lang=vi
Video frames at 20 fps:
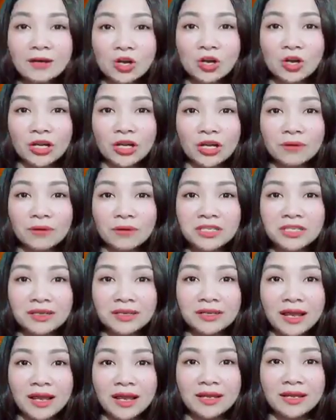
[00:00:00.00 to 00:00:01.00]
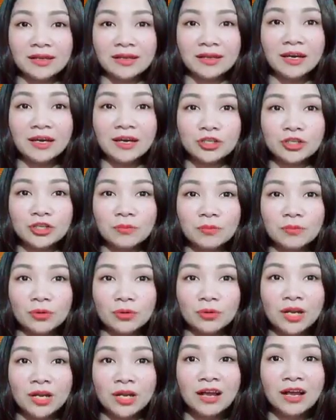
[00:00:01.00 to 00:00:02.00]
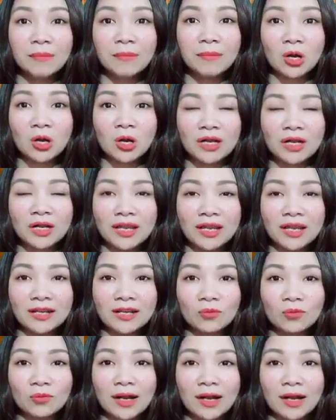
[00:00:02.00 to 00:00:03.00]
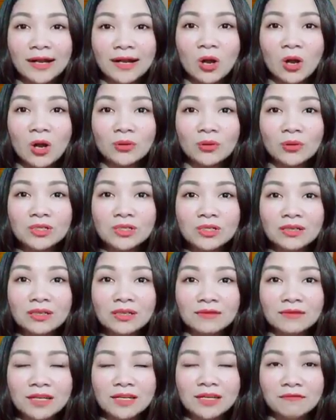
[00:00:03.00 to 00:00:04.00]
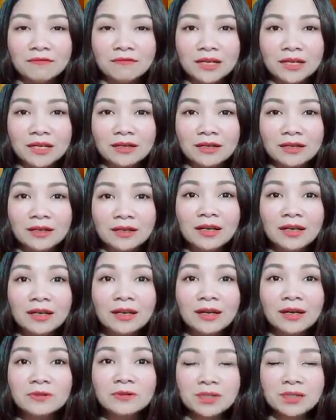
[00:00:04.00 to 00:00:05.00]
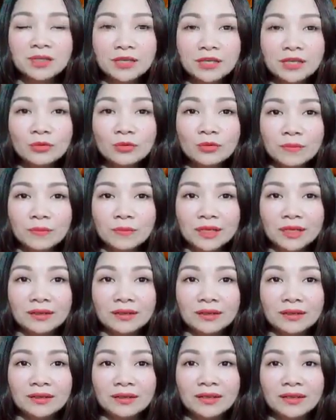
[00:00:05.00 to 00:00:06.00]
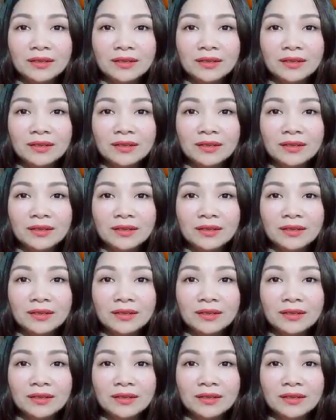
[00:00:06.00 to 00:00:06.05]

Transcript: đạo giỏi không chỉ thể hiện ở chuyên môn mà còn thể hiện qua cách họ đối xử với nhân viên, cấp dưới của mình.